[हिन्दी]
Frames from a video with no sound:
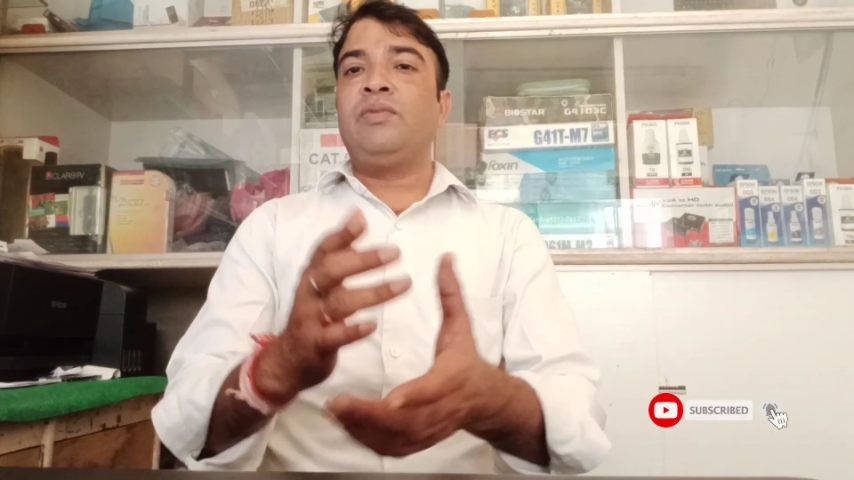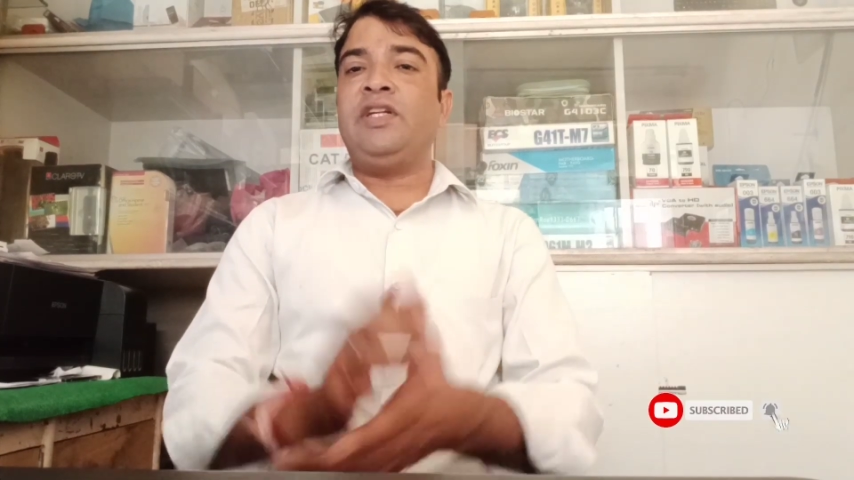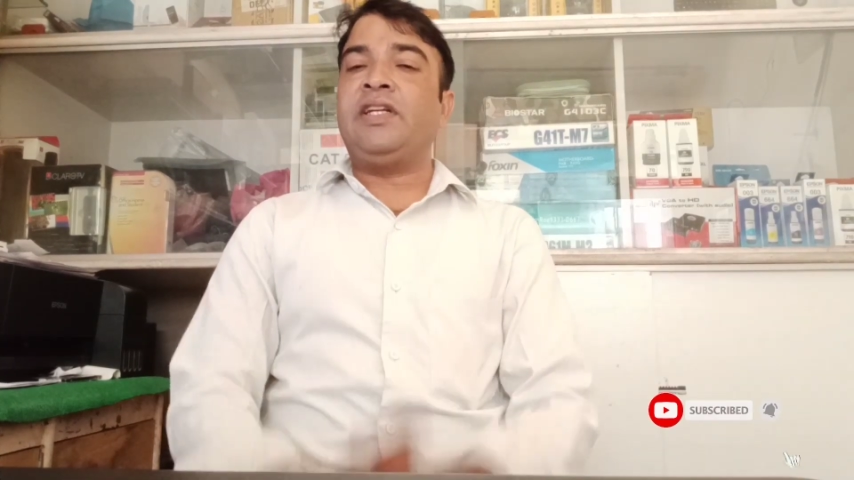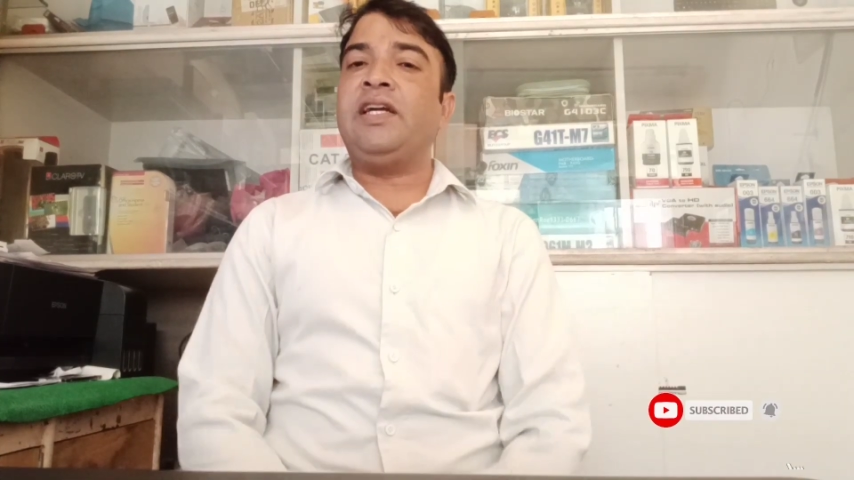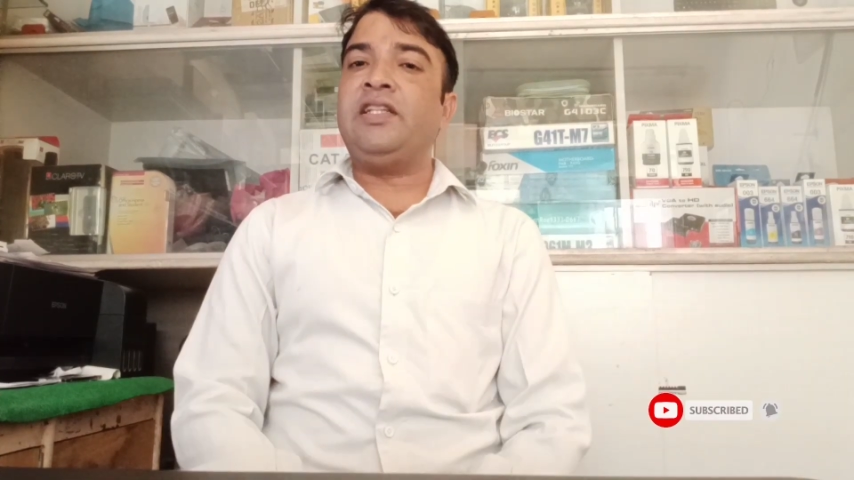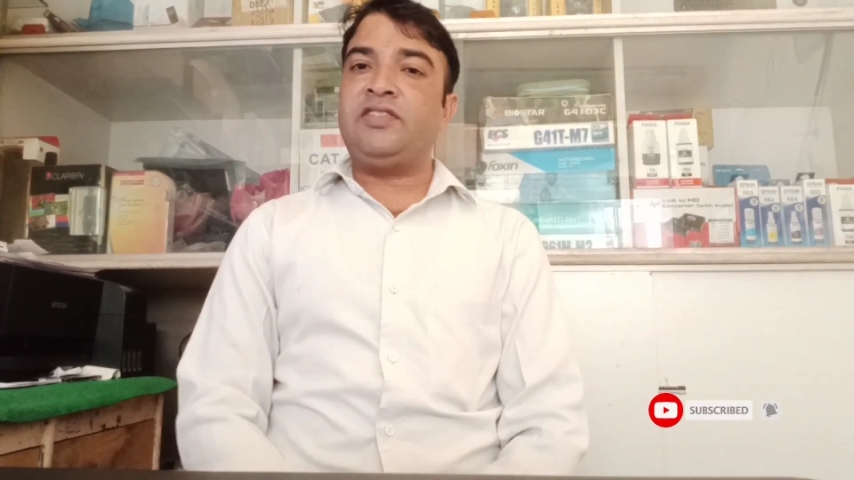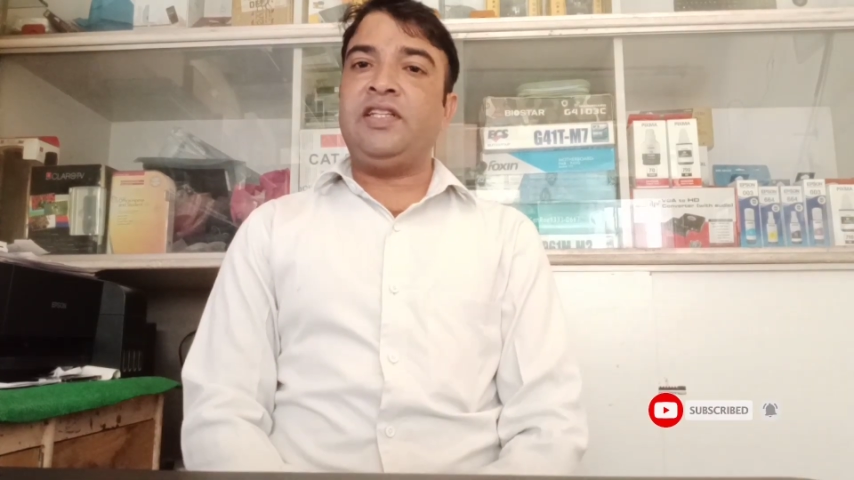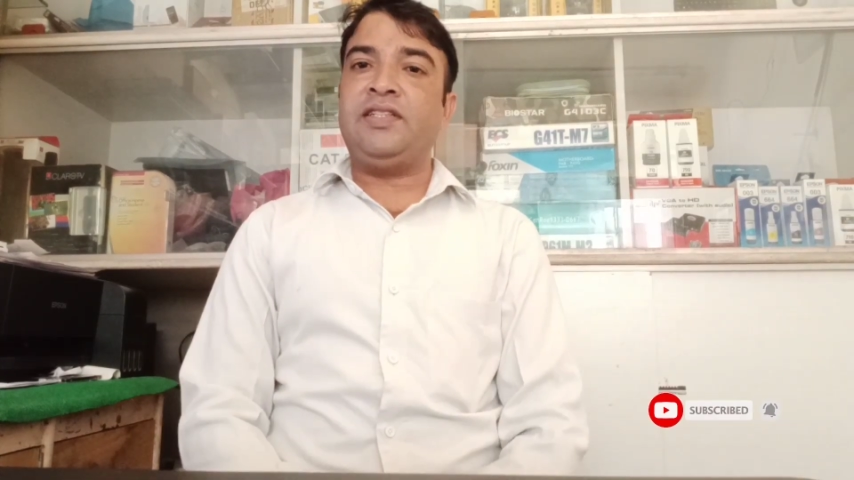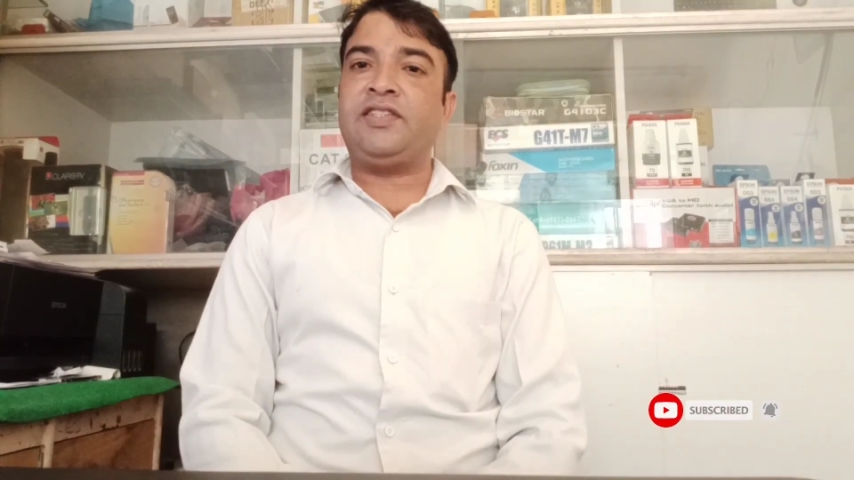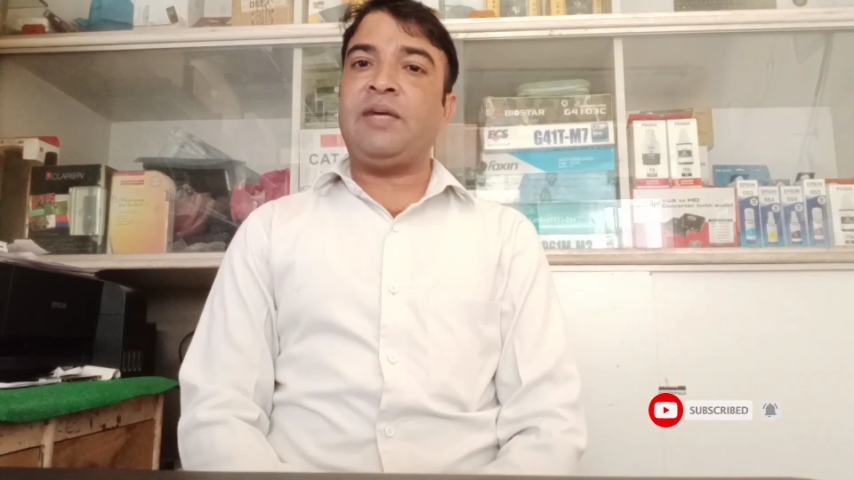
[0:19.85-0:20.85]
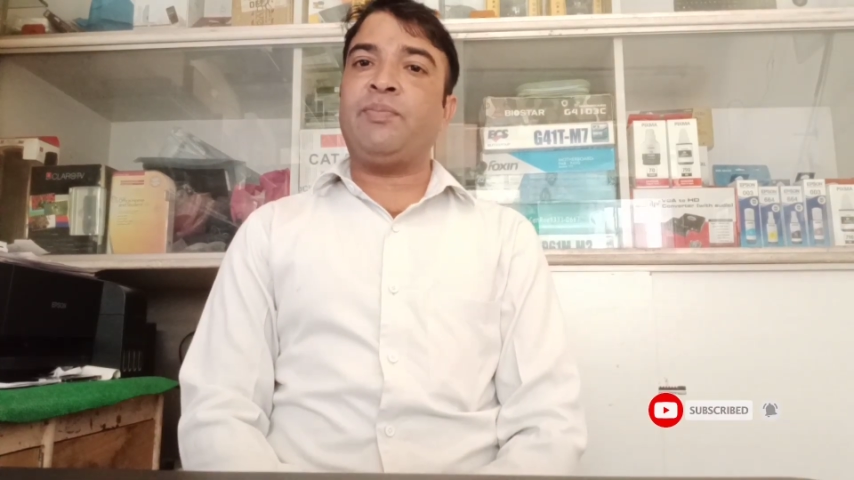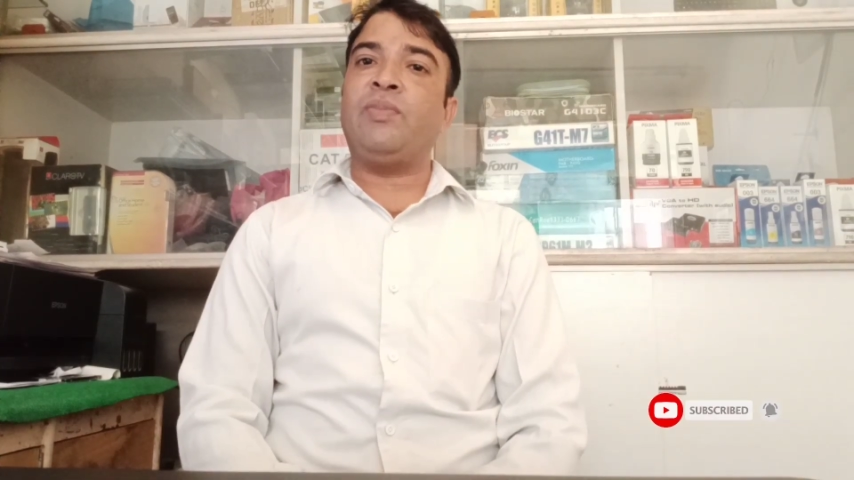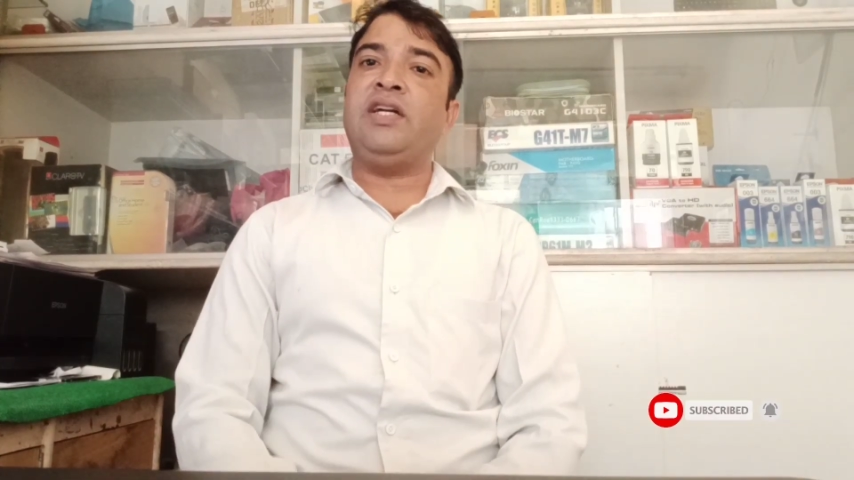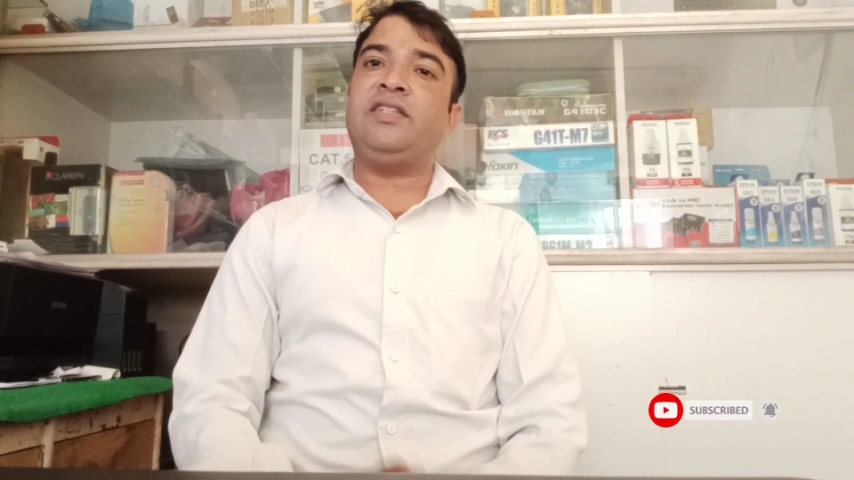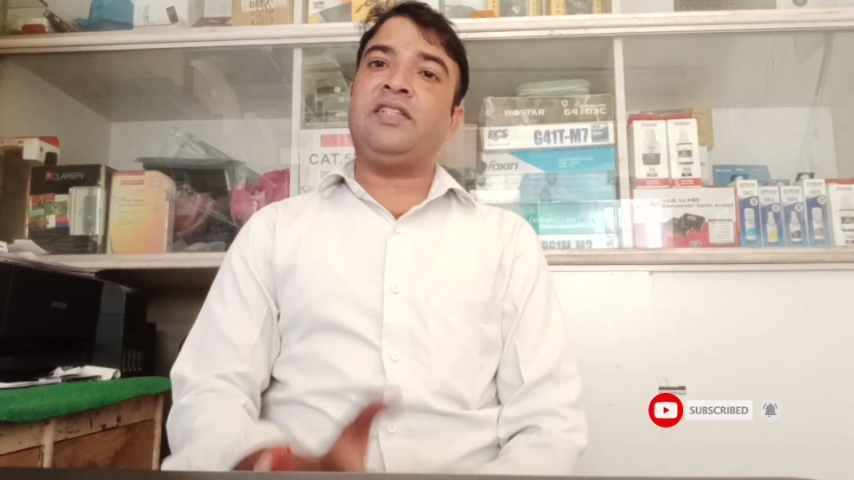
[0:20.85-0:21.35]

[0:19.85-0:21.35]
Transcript: डिटेल से स्टेप बाय